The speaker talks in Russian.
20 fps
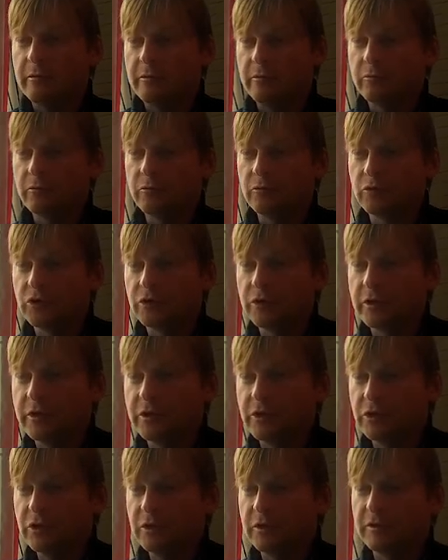уже
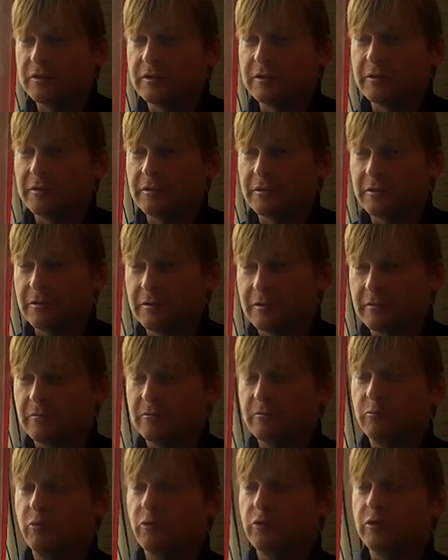решиться,
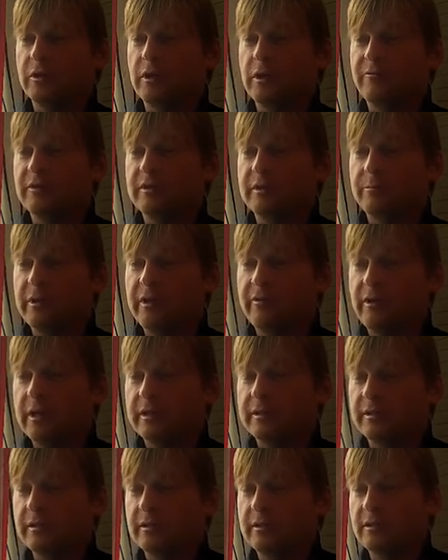будет ли
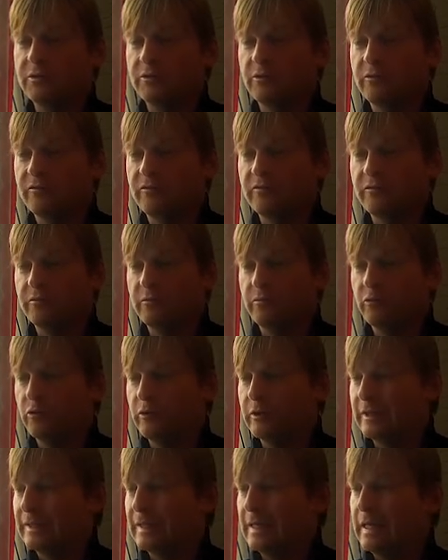возобновляться сезон в
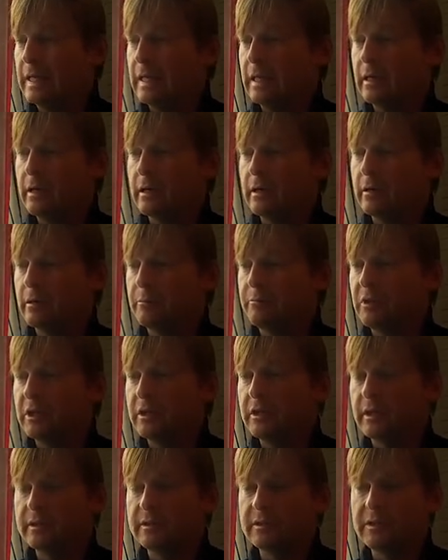Бундеслиге
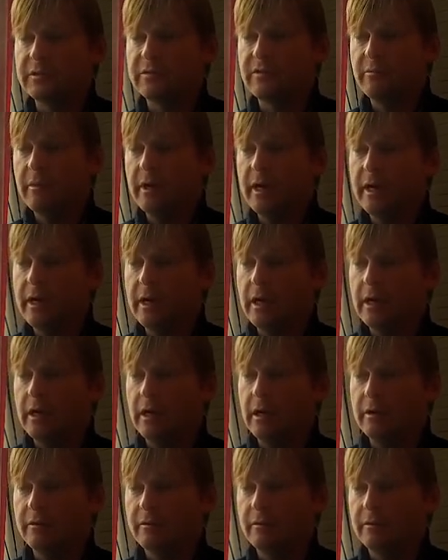15 мая
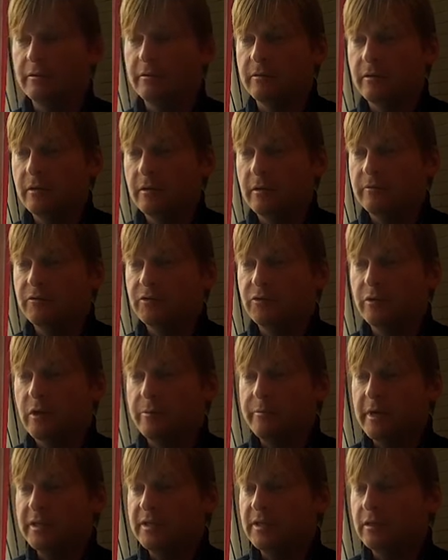или все
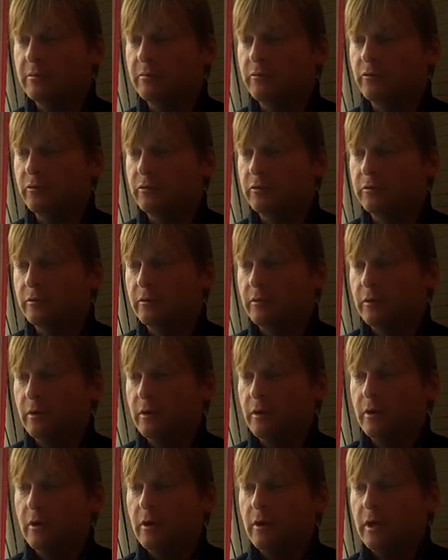опять это будет
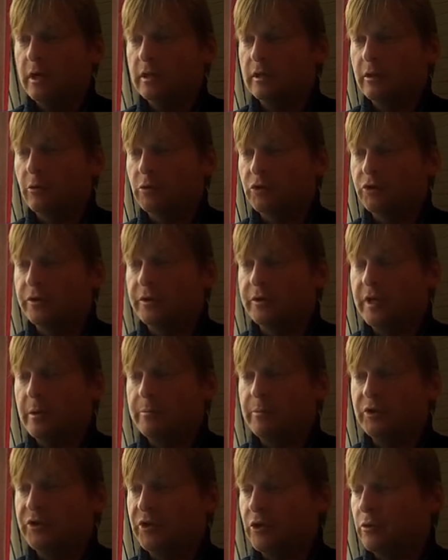отложено
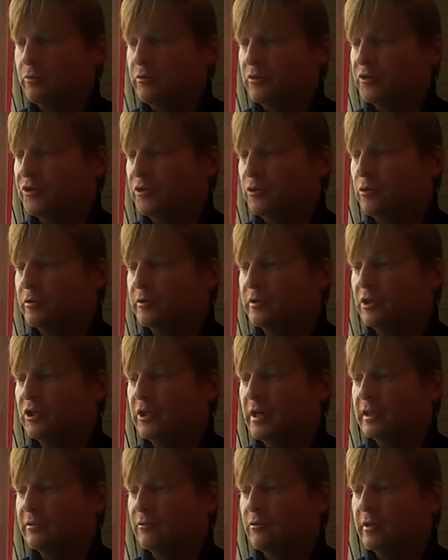неопределенный срок.
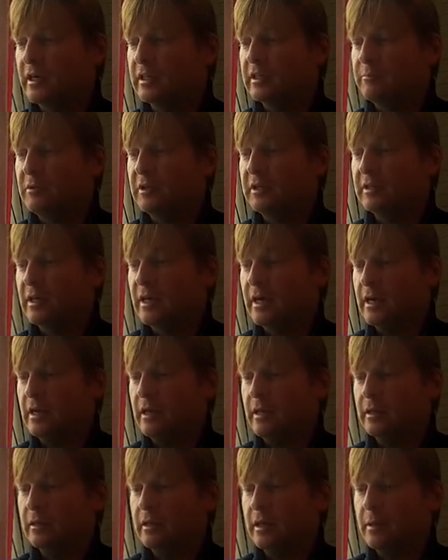Сейчас вот как специально, да,